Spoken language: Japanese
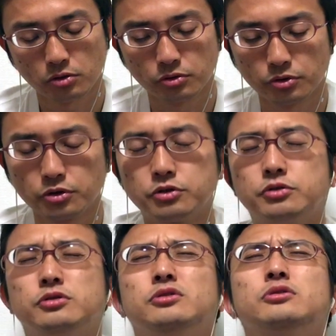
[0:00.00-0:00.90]
歩、5
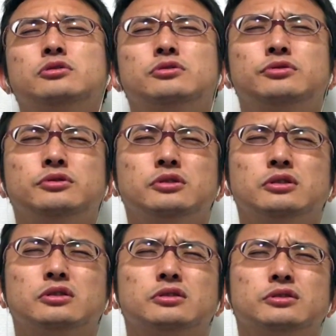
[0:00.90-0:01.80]
四歩、同
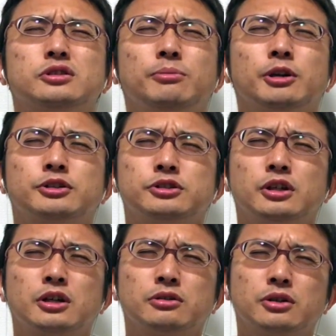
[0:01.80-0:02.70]
歩、攻めが
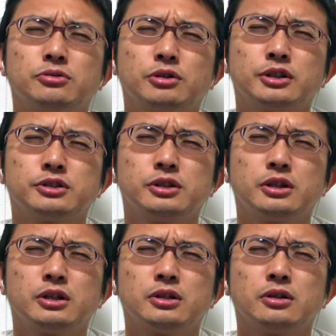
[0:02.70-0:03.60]
繋がるかどうかです
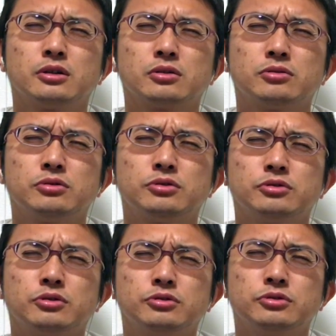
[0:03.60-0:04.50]
ね。5四
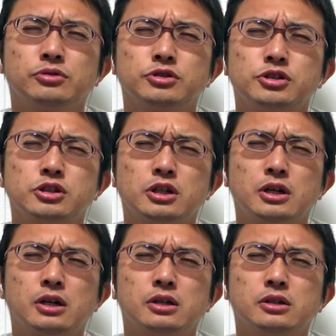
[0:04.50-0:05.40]
歩、同歩、同飛
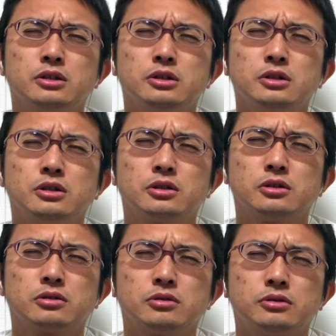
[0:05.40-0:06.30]
車、
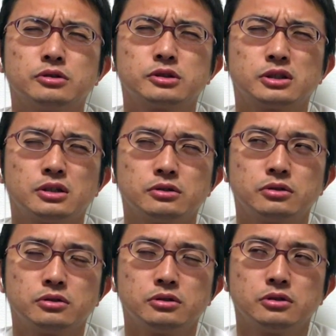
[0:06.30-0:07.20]
5三
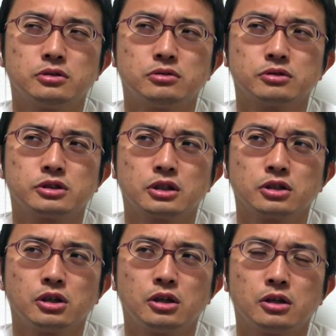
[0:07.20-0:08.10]
歩、6
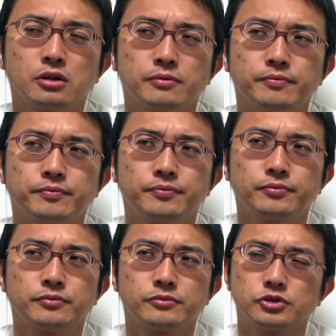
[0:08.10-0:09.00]
三銀。
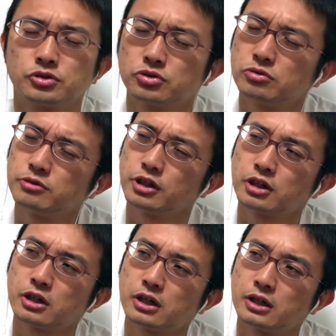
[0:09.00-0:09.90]
ちょっと無
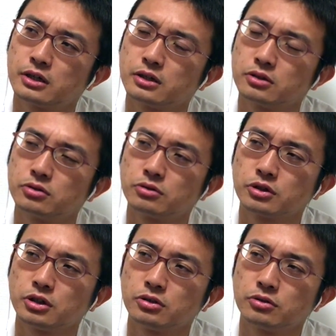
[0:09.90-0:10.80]
理か。
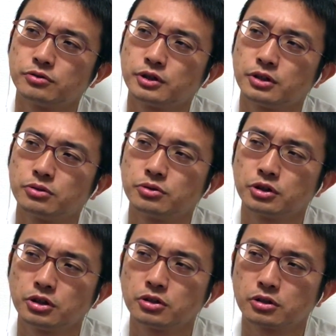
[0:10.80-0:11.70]
同金、同歩なり同
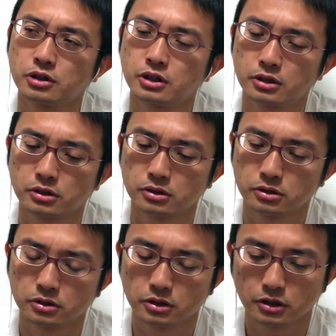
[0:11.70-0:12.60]
銀か。
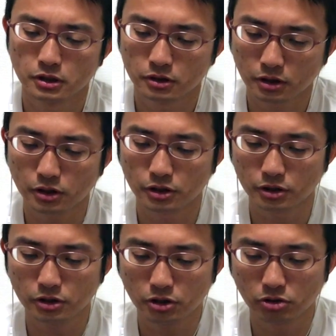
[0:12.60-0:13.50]
なんか
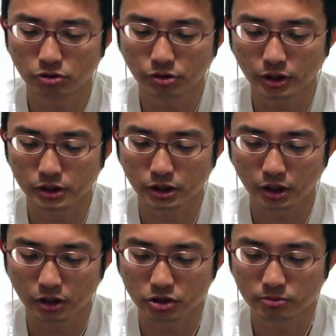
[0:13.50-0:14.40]
7二銀の方が良かった
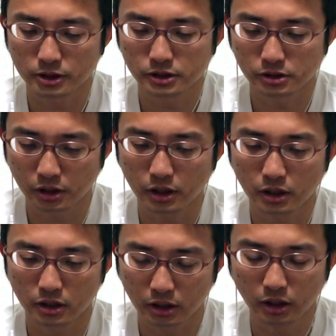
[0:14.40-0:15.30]
気がします
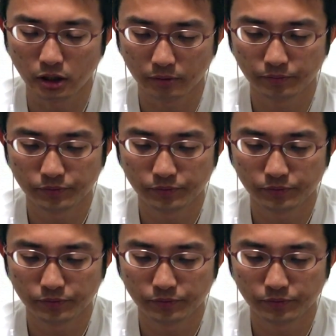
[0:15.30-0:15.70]
ね。はい。